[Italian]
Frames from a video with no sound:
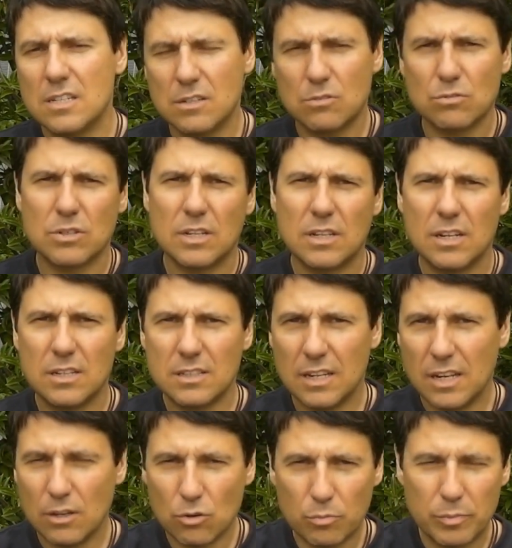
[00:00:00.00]
a seconda del,
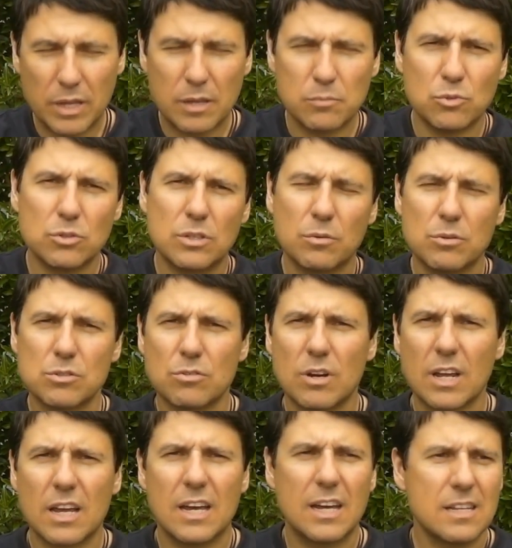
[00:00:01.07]
delle gomme che monta questo
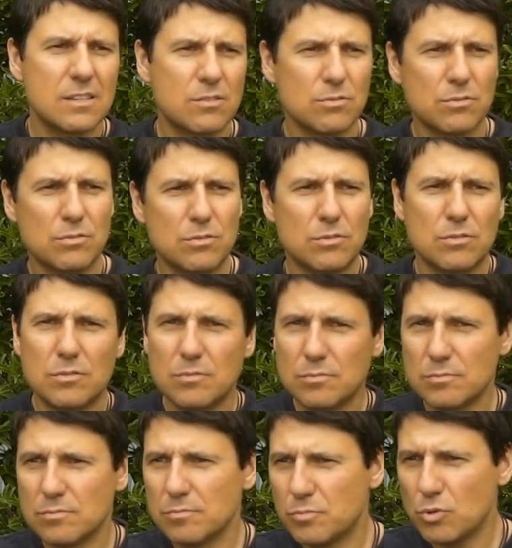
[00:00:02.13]

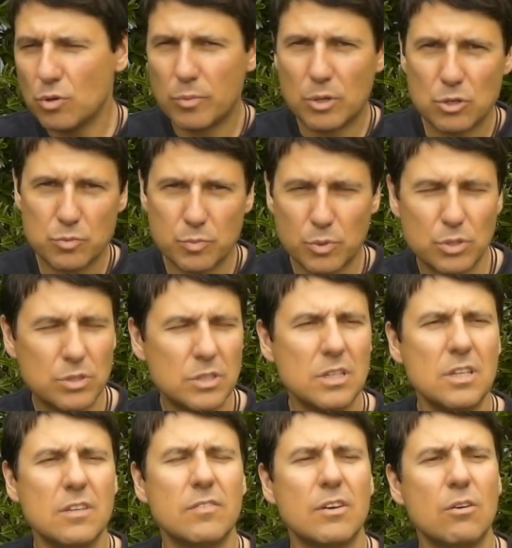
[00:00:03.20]
ragazzo più o meno
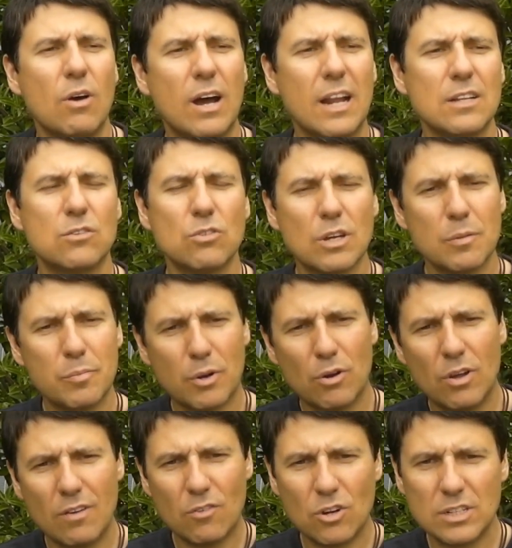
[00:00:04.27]
sportive o altro che
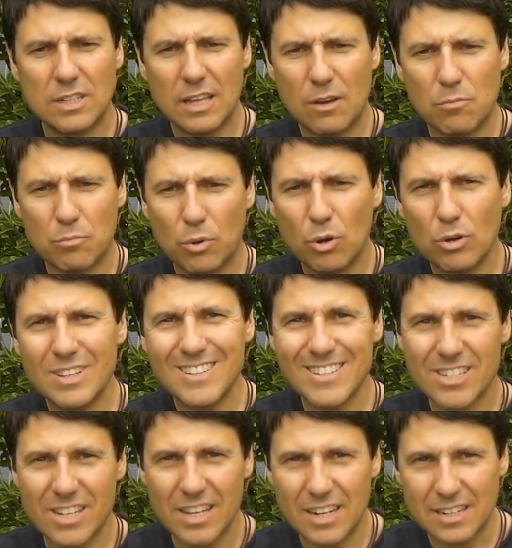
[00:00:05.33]
però a volte è un po'
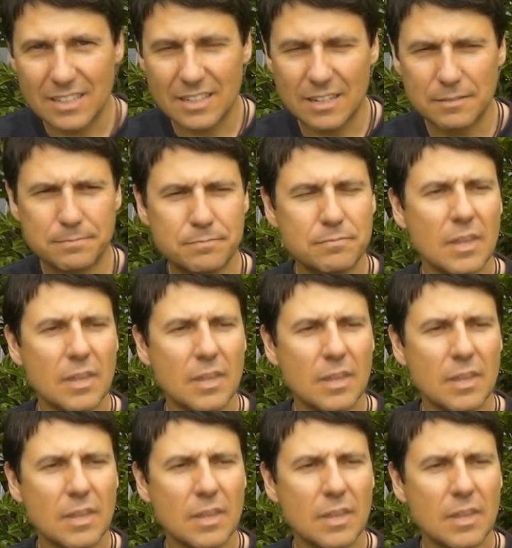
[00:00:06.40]
incerta.